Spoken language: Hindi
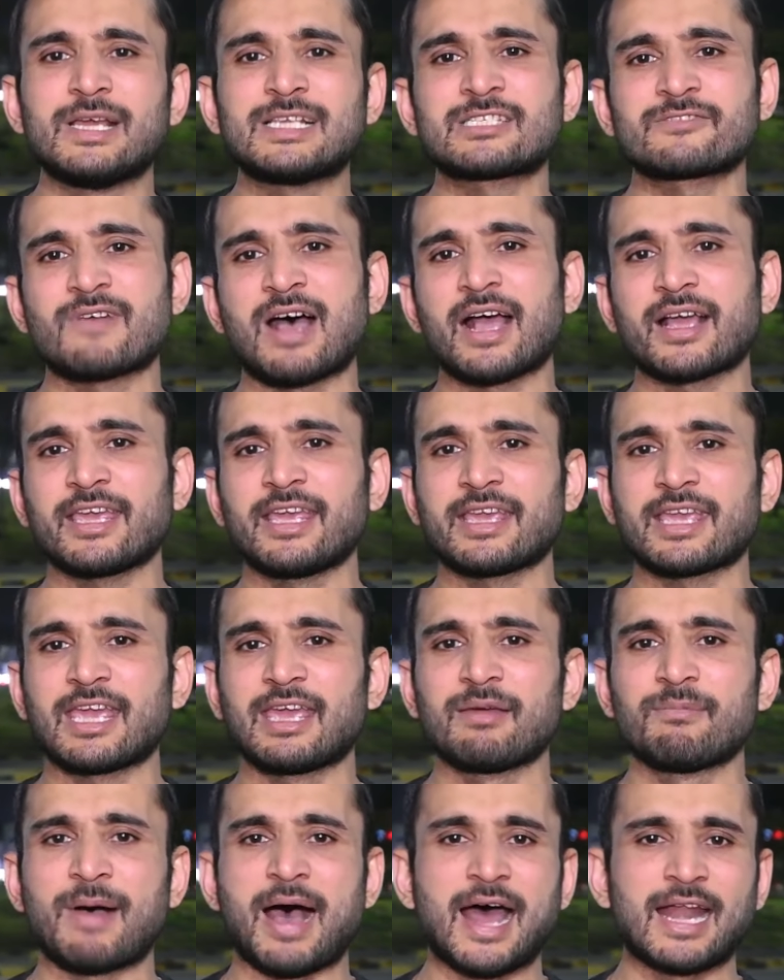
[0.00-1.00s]
इस वाक़े
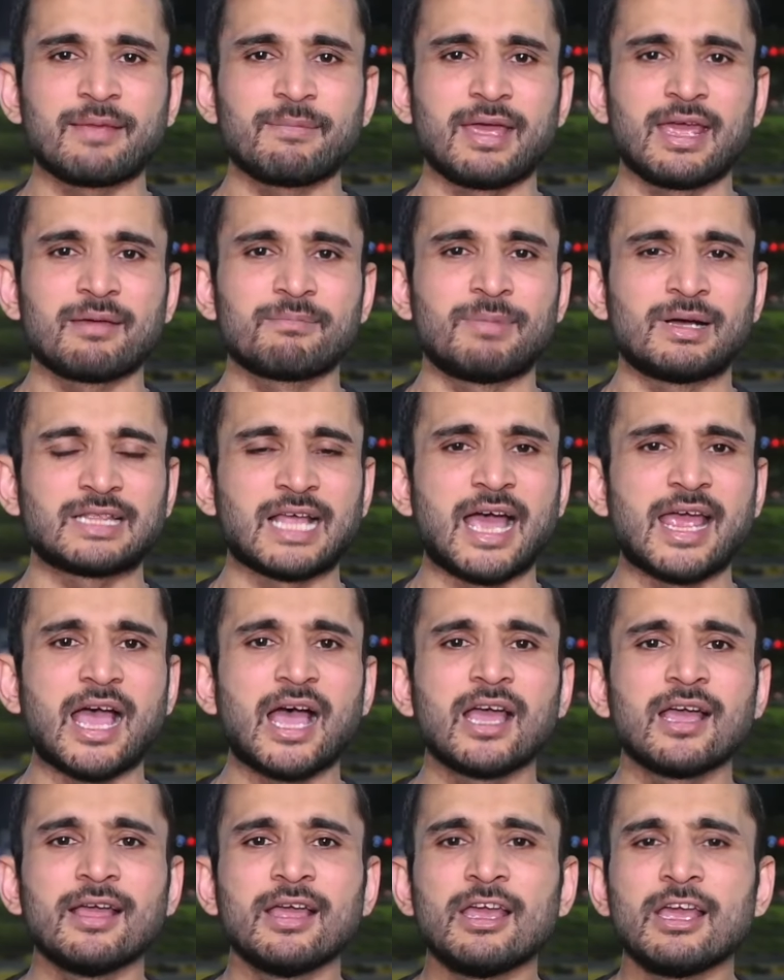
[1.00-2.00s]
के बारे में
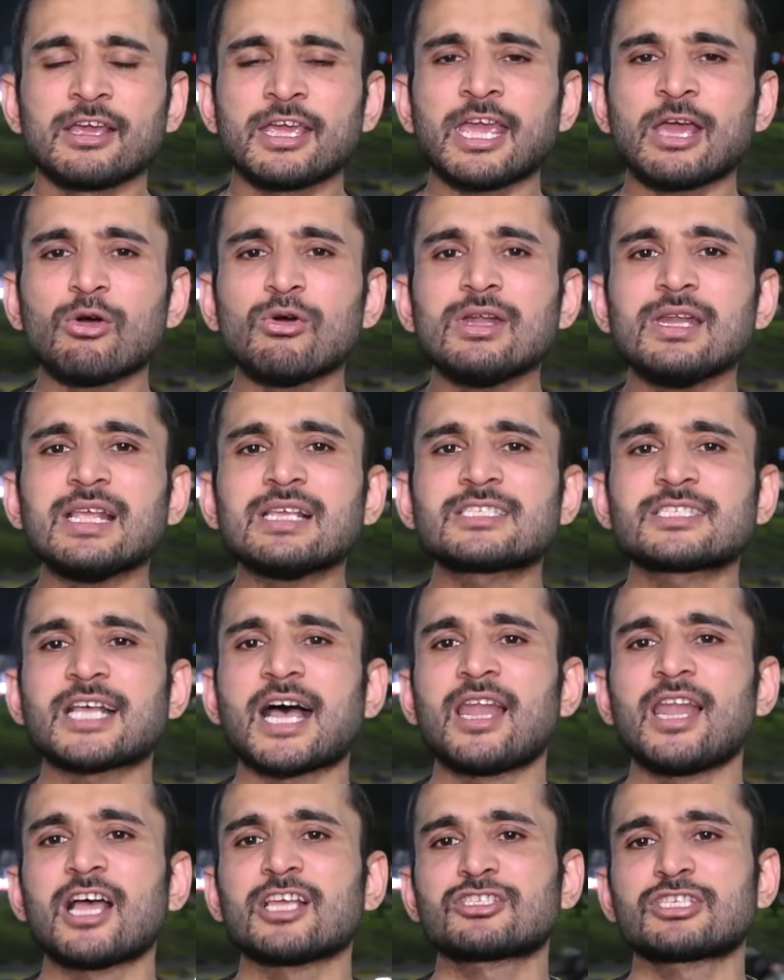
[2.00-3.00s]
बताया कि उन्नीस
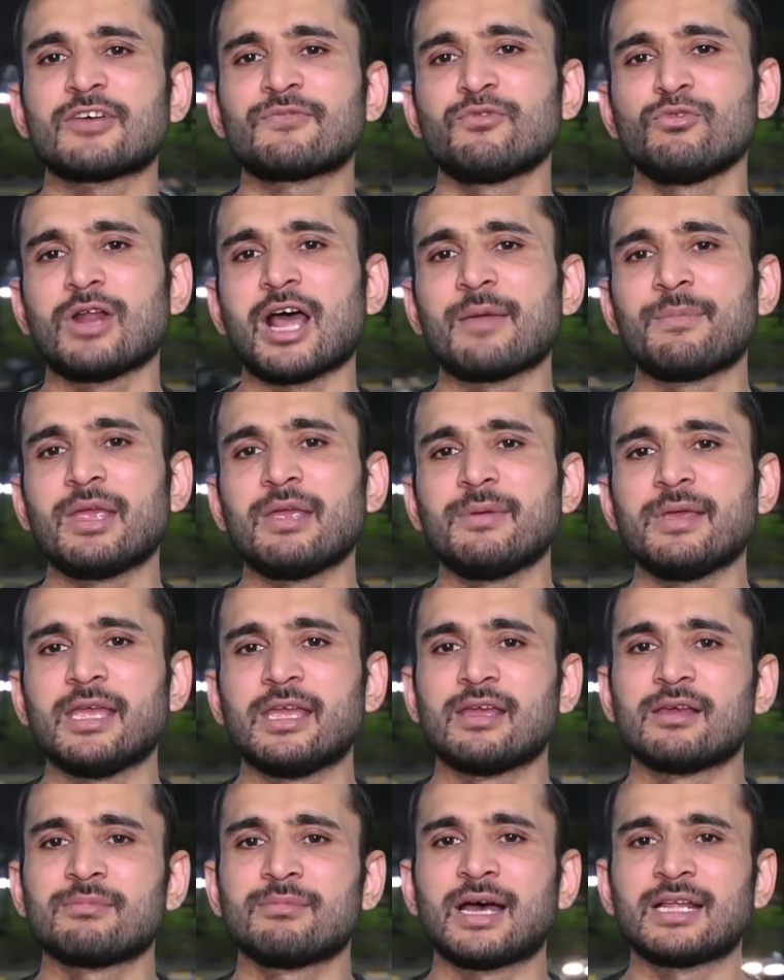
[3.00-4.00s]
साल सफूरा
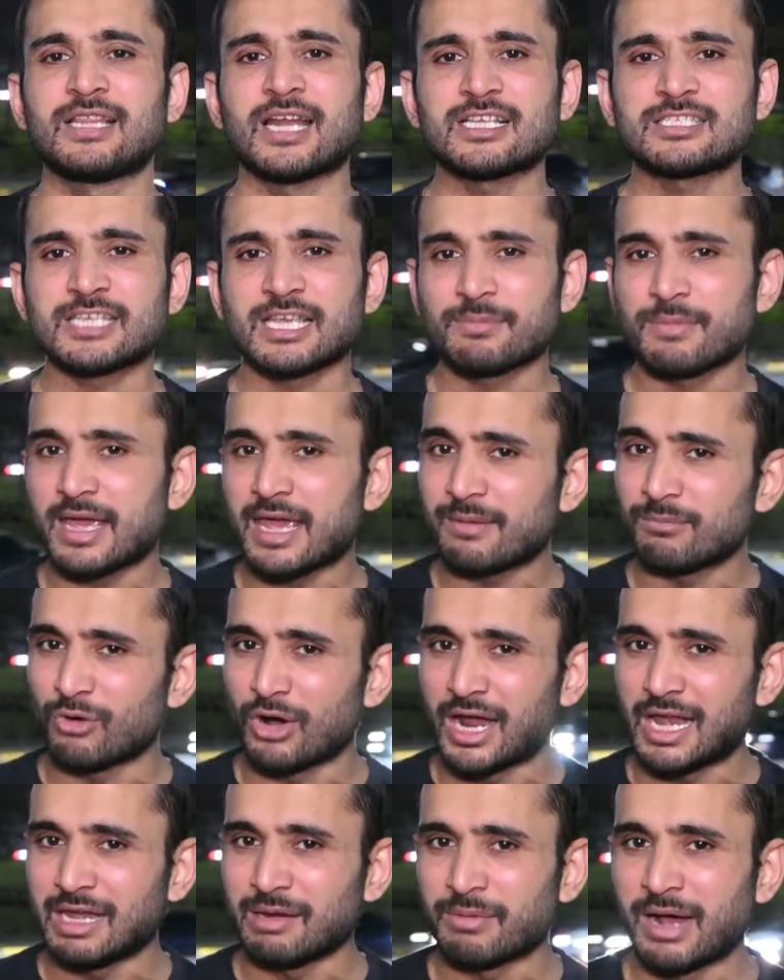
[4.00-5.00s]
बीबी मदरसे में
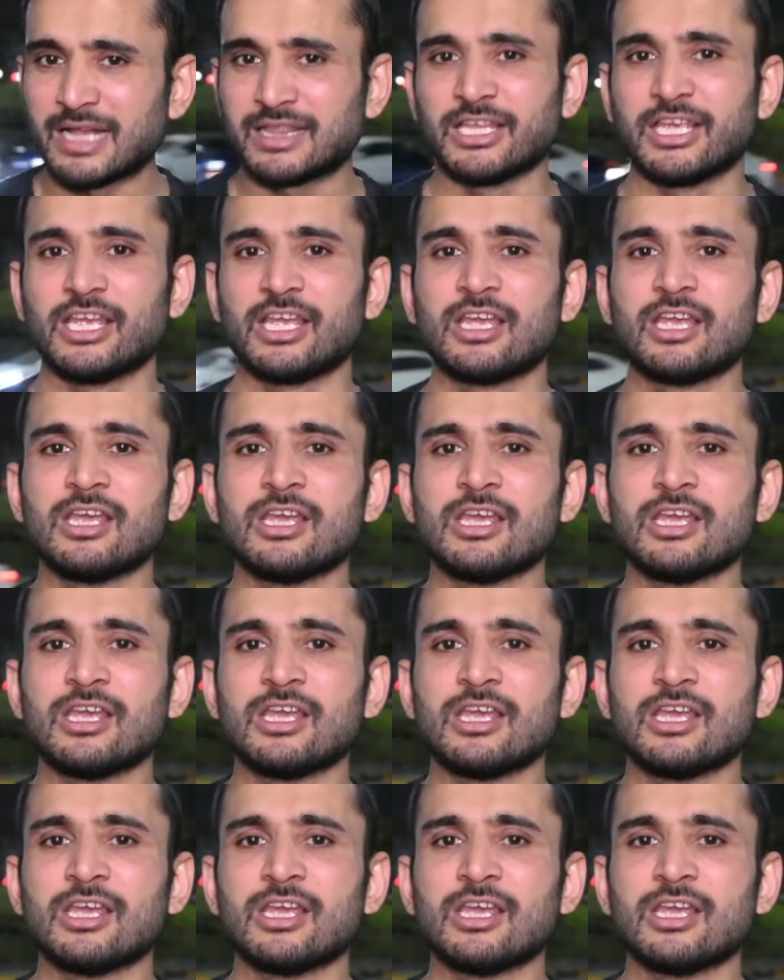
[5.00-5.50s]
मालमा थी